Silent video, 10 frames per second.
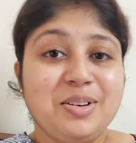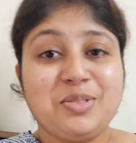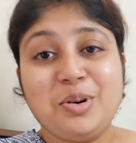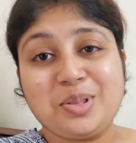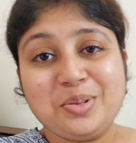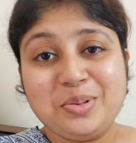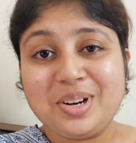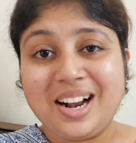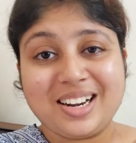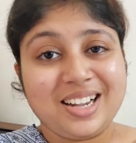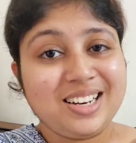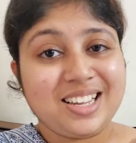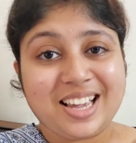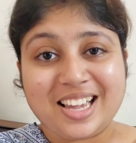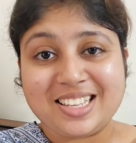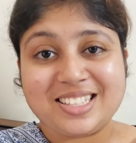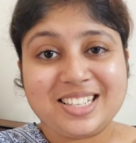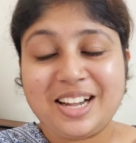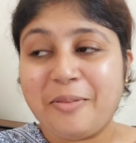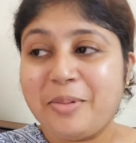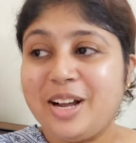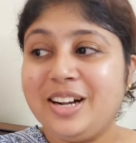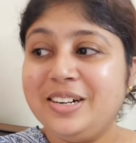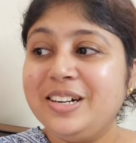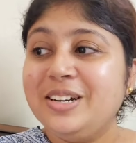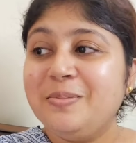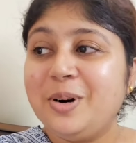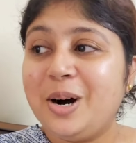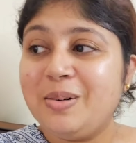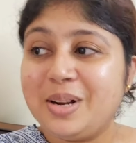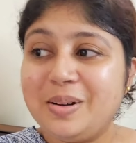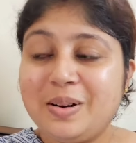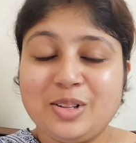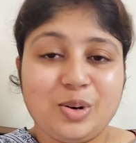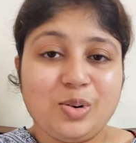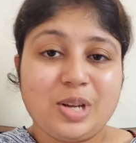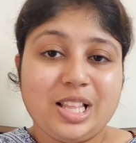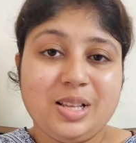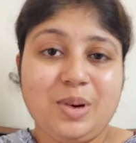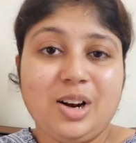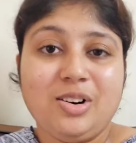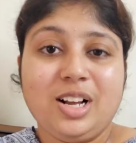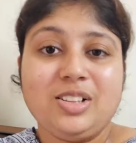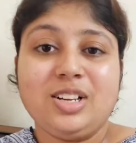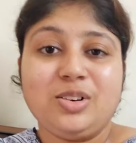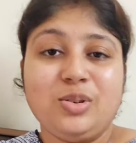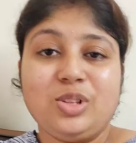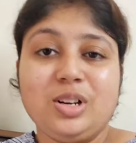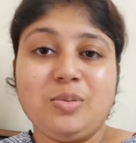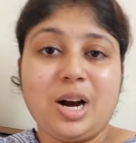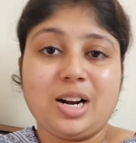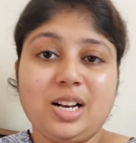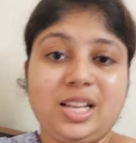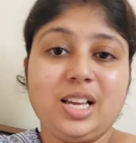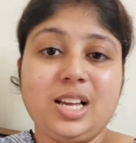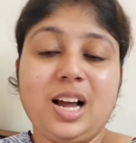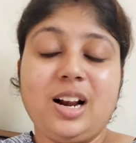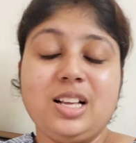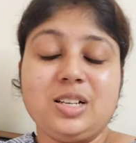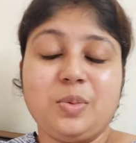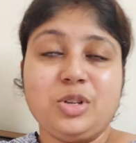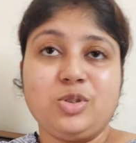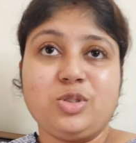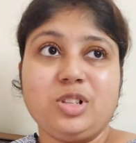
কত কাঁঠাল খেয়েছি আমরা বাবরে বাবরে তখন খেতে ভালো লাগতো না করতো না কাঁঠাল খেয়ে খেয়ে আলা জামাই ষষ্ঠী